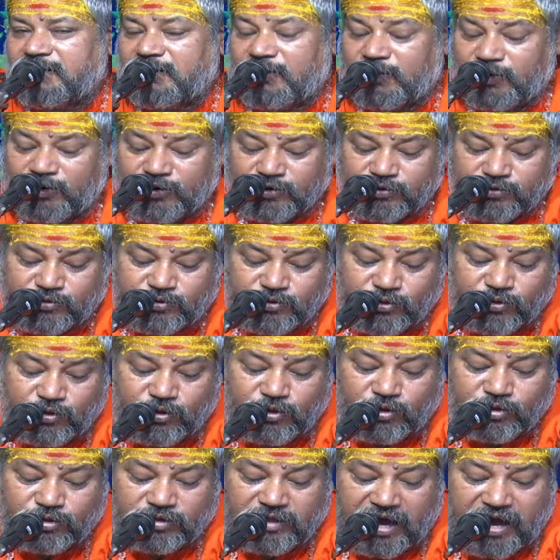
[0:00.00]
और जो
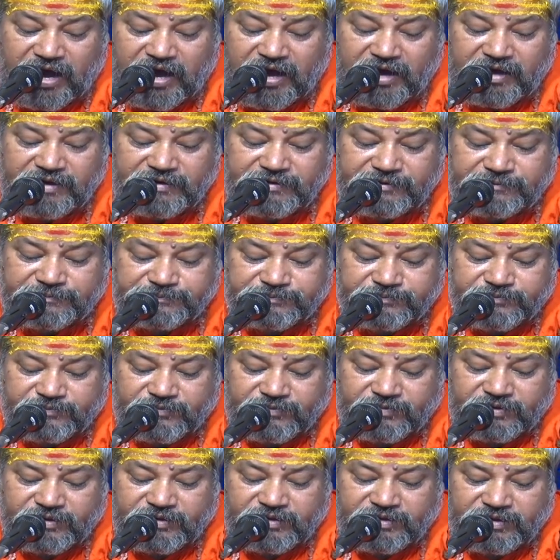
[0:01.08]
दान
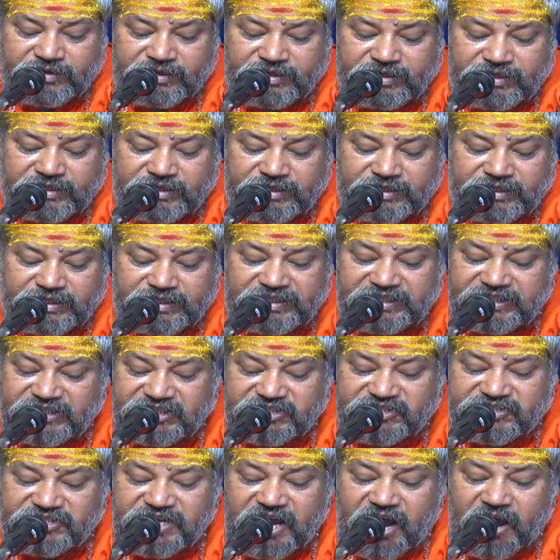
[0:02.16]

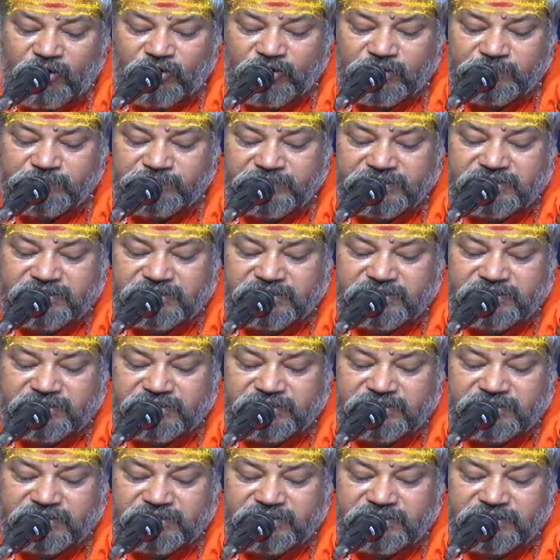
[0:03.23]
ईर्ष्या और